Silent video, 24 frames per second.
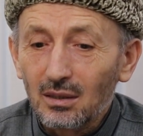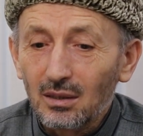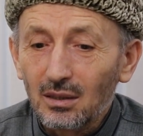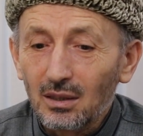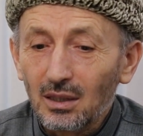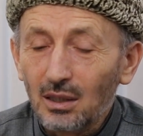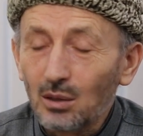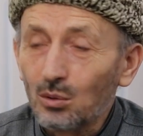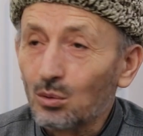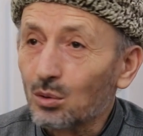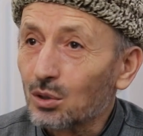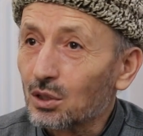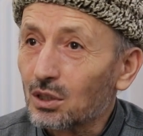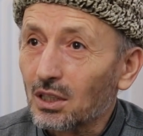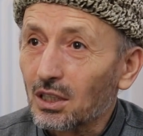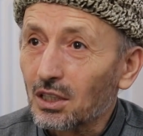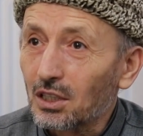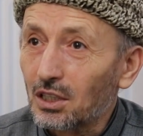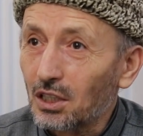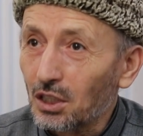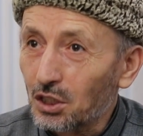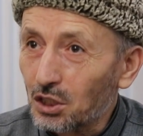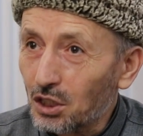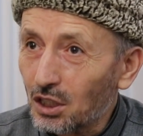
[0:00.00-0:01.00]

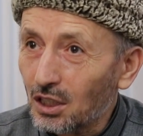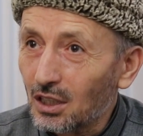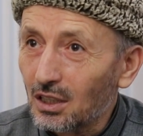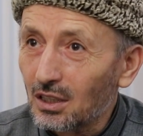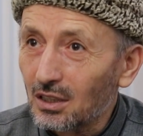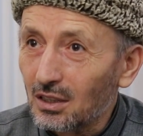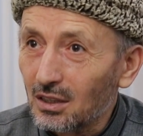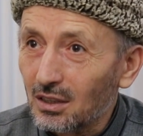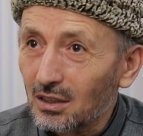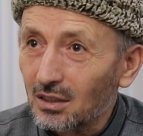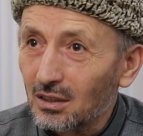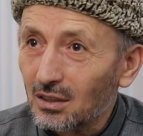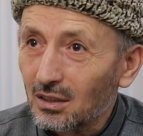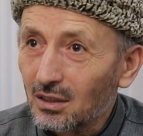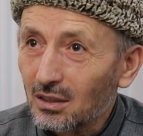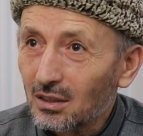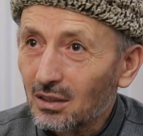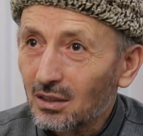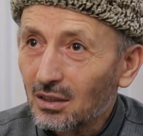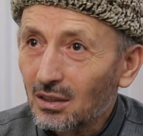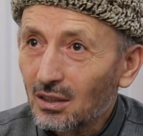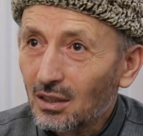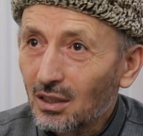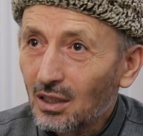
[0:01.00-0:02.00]
ненужных течений.
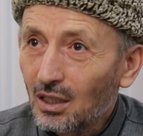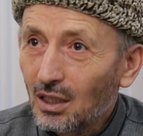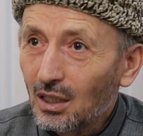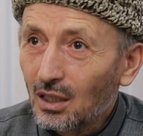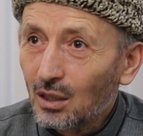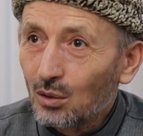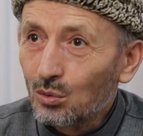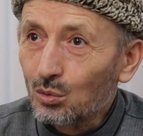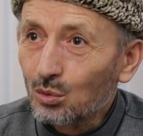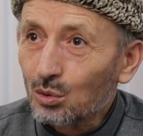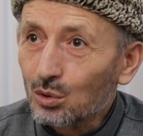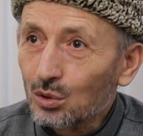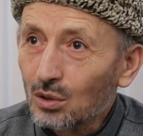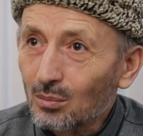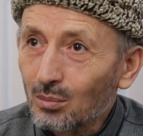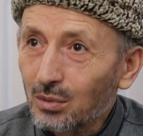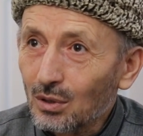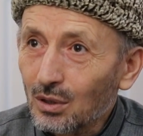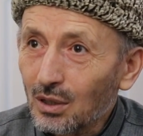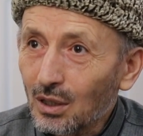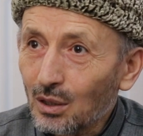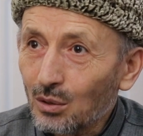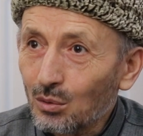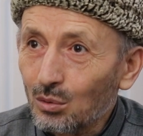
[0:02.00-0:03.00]
Нужно
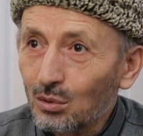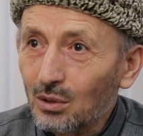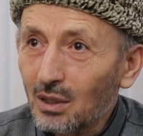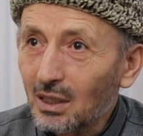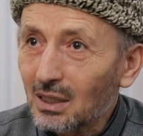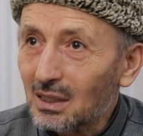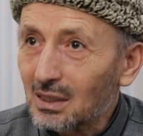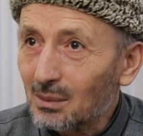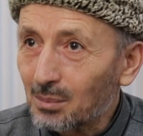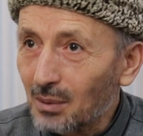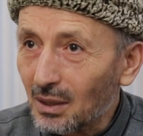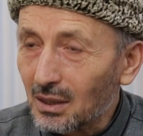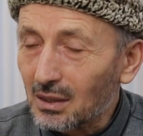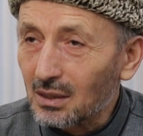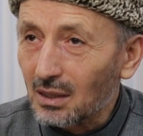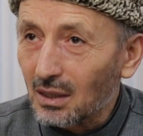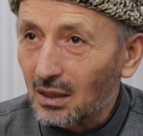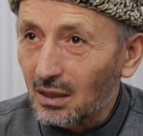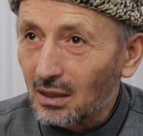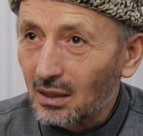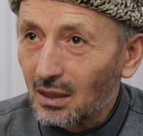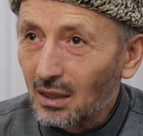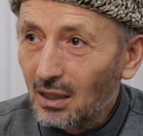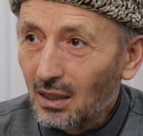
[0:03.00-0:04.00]
было людей
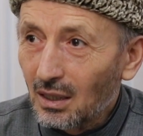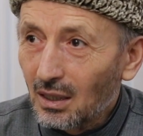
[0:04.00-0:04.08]
спасать,